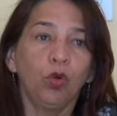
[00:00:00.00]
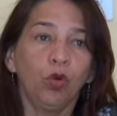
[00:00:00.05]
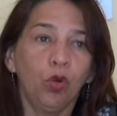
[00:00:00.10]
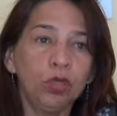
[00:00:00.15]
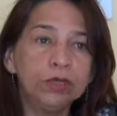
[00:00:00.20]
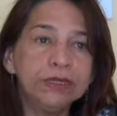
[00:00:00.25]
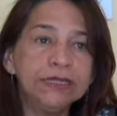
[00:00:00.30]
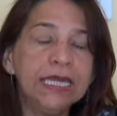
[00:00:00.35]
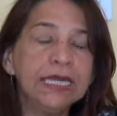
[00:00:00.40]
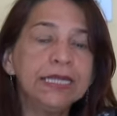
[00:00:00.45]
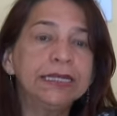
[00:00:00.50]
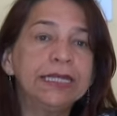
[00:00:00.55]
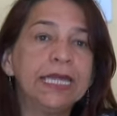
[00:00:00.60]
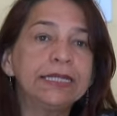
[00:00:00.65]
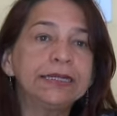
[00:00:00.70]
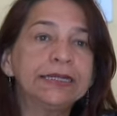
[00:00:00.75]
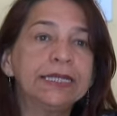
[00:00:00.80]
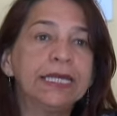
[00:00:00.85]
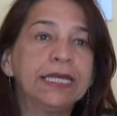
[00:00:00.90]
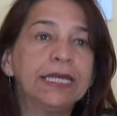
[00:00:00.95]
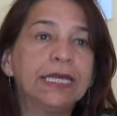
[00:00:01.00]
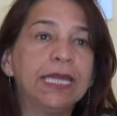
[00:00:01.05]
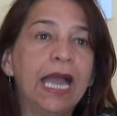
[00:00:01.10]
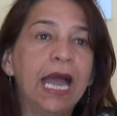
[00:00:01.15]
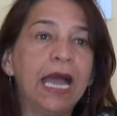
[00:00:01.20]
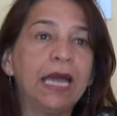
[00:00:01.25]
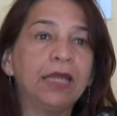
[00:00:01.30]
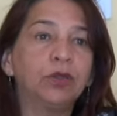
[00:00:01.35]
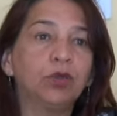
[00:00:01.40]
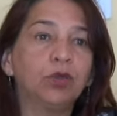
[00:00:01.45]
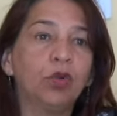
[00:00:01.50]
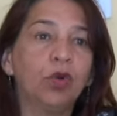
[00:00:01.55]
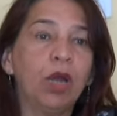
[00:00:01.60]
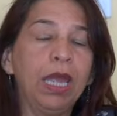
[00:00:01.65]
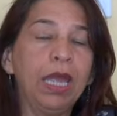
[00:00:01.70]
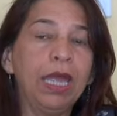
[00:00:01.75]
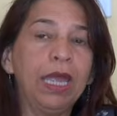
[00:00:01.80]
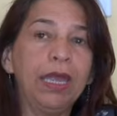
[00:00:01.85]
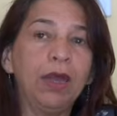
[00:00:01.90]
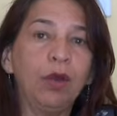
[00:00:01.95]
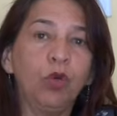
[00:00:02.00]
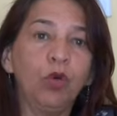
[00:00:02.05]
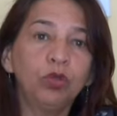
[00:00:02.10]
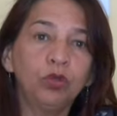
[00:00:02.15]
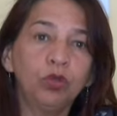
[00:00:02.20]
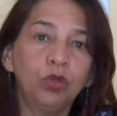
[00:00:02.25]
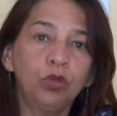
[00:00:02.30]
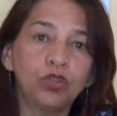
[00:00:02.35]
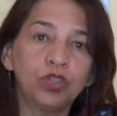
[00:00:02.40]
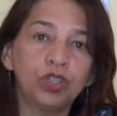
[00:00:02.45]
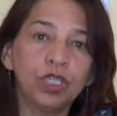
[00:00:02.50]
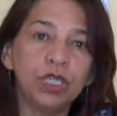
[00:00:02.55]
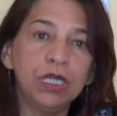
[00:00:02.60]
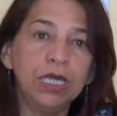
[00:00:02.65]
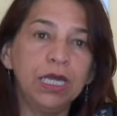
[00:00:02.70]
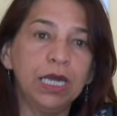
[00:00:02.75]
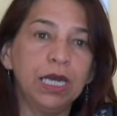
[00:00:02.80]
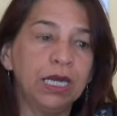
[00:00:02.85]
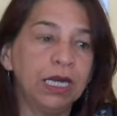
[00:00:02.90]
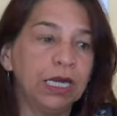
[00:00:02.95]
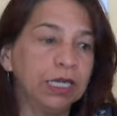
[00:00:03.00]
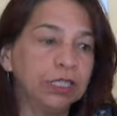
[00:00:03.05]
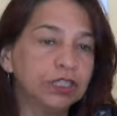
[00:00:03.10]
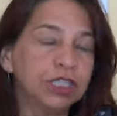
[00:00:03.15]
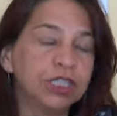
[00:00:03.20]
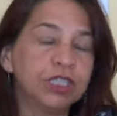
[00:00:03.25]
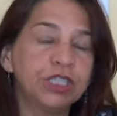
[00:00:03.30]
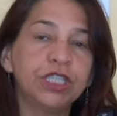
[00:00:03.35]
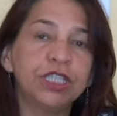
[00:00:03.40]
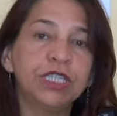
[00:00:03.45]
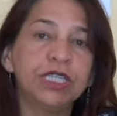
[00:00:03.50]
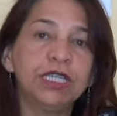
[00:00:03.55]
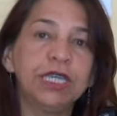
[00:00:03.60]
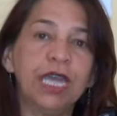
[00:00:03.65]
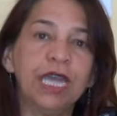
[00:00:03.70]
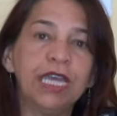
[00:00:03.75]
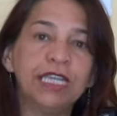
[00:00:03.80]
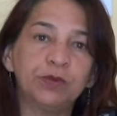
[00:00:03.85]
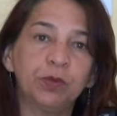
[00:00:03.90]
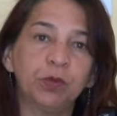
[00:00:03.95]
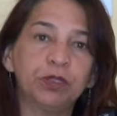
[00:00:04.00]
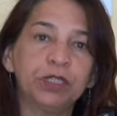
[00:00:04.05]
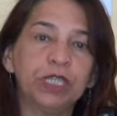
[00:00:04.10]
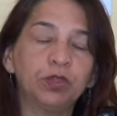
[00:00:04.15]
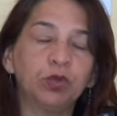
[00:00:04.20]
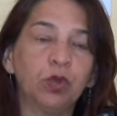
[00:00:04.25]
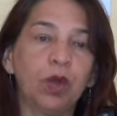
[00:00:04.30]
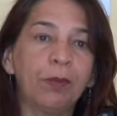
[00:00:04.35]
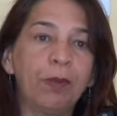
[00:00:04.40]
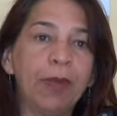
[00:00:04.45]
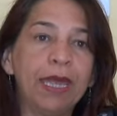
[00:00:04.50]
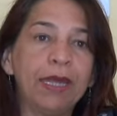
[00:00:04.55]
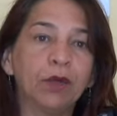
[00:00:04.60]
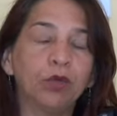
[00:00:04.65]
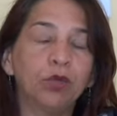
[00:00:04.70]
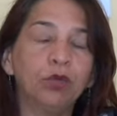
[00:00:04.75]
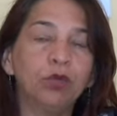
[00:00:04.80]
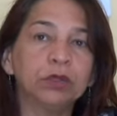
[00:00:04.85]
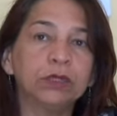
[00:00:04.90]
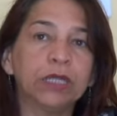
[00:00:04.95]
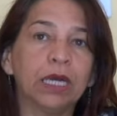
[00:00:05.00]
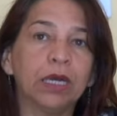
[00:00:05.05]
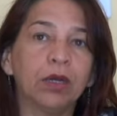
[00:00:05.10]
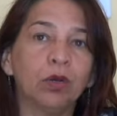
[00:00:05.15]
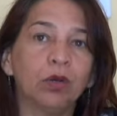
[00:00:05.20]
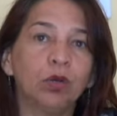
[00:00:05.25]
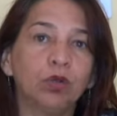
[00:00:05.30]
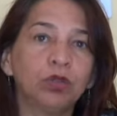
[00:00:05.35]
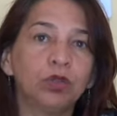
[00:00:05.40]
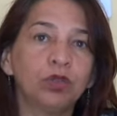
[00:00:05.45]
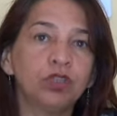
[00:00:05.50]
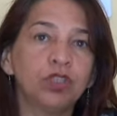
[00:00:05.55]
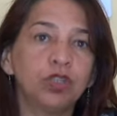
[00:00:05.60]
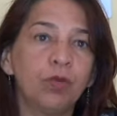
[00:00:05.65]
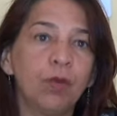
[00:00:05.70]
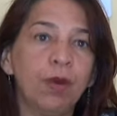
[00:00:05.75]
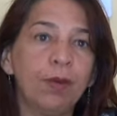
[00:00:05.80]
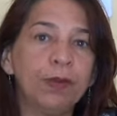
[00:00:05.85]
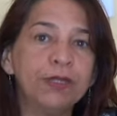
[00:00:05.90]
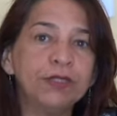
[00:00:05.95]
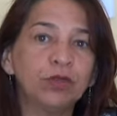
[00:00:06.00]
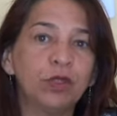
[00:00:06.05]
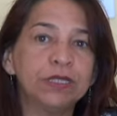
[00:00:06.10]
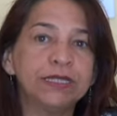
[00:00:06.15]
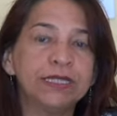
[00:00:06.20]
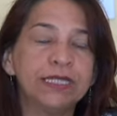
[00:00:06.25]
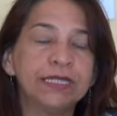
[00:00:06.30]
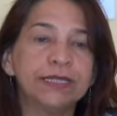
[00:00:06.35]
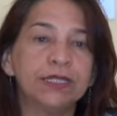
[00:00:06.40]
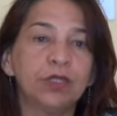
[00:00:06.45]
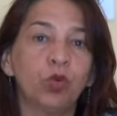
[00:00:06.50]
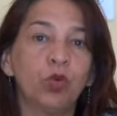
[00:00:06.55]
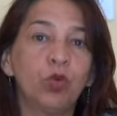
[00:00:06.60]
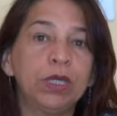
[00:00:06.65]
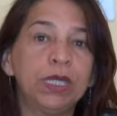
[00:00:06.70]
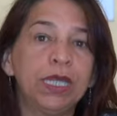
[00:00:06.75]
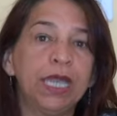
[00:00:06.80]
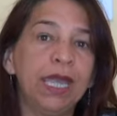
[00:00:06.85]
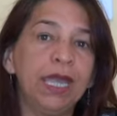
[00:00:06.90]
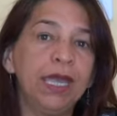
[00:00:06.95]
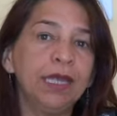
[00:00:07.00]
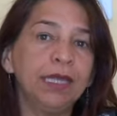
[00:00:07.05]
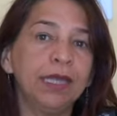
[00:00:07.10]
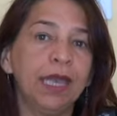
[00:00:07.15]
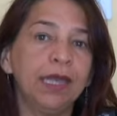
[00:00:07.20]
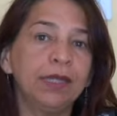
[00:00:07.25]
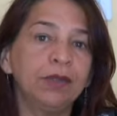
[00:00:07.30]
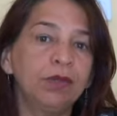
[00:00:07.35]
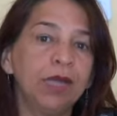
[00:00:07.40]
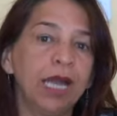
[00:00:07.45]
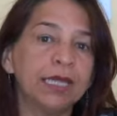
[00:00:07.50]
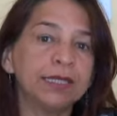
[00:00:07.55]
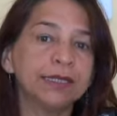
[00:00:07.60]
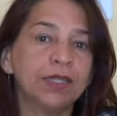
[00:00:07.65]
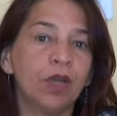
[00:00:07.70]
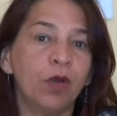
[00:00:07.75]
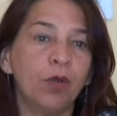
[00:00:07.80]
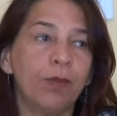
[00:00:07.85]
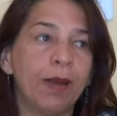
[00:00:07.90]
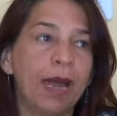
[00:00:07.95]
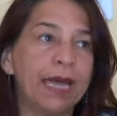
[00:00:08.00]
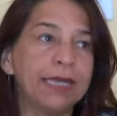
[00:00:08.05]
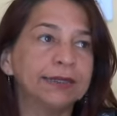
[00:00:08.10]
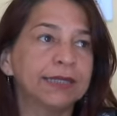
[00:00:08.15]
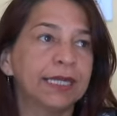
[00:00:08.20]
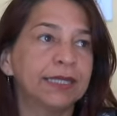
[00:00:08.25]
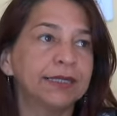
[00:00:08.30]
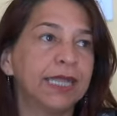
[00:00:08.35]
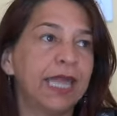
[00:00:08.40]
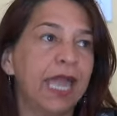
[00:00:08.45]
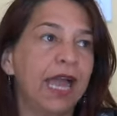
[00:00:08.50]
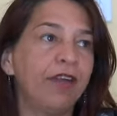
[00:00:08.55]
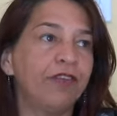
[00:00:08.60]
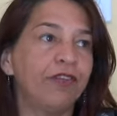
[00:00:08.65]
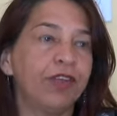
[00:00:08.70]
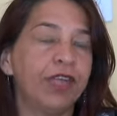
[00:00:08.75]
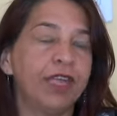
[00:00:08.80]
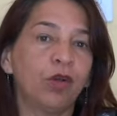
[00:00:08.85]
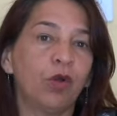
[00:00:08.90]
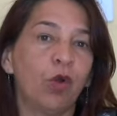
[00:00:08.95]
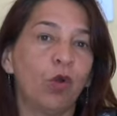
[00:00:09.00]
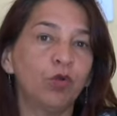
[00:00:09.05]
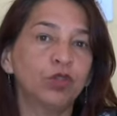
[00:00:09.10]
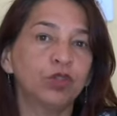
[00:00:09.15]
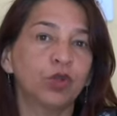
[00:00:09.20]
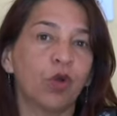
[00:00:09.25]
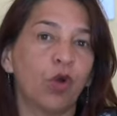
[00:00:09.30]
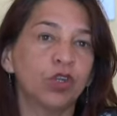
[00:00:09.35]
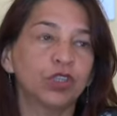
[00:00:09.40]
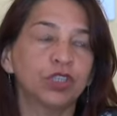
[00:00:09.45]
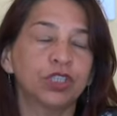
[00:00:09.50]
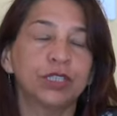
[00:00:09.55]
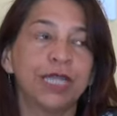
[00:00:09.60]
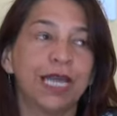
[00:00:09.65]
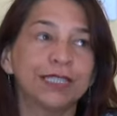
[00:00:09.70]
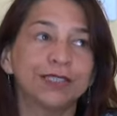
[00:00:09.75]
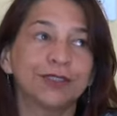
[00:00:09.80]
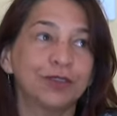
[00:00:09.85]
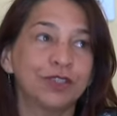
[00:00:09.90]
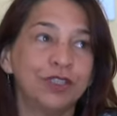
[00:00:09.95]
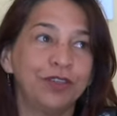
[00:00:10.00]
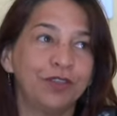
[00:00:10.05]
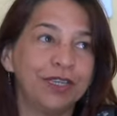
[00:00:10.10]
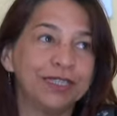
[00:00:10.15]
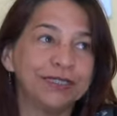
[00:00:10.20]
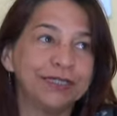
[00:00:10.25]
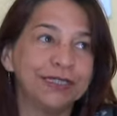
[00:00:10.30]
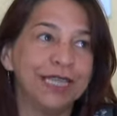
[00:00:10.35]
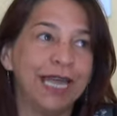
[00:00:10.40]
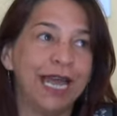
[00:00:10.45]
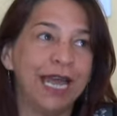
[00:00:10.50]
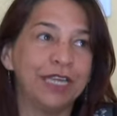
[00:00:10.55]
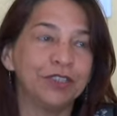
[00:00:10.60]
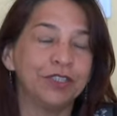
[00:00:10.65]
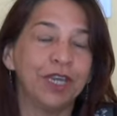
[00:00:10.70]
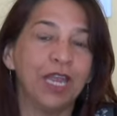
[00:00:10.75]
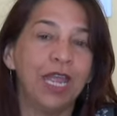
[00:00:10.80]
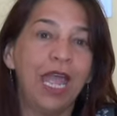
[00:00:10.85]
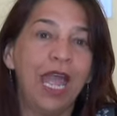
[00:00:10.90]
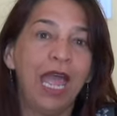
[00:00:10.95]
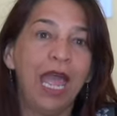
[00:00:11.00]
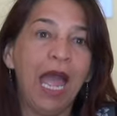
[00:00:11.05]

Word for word: Com certeza, Ricardo. É, outro dia, antes de responder tua pergunta, outro dia uma pessoa disse assim: o que, que a educação básica tem a ver com os cortes das universidades?